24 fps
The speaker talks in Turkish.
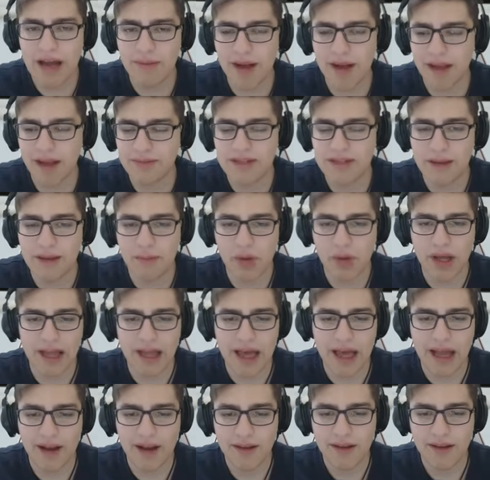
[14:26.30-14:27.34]
Gel bakayım sen buraya
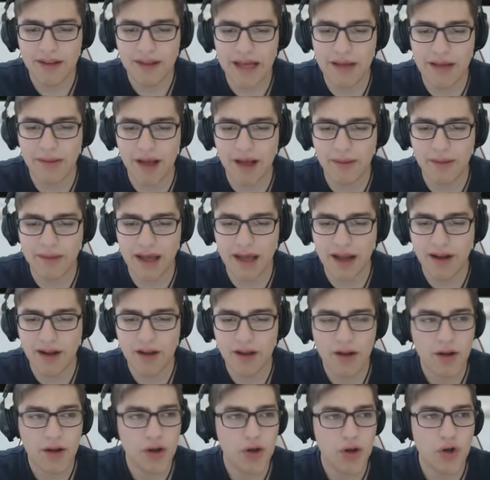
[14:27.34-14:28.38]
gel. Gel bakayım gel.
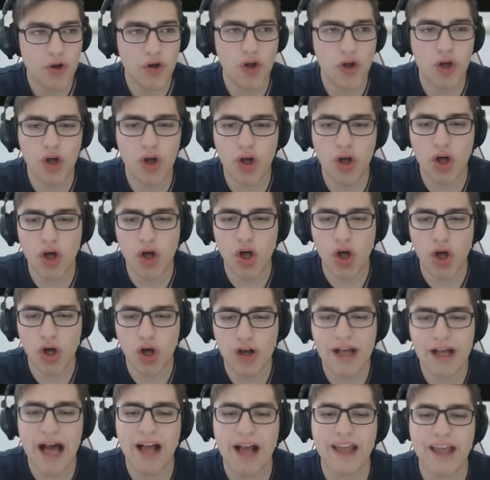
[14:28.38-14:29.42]
Oh
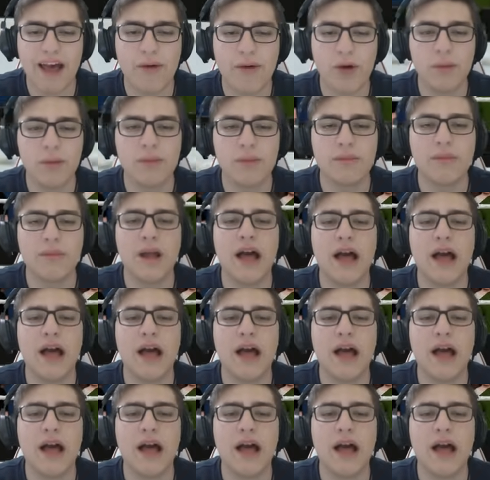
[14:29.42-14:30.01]
kalk yavrum.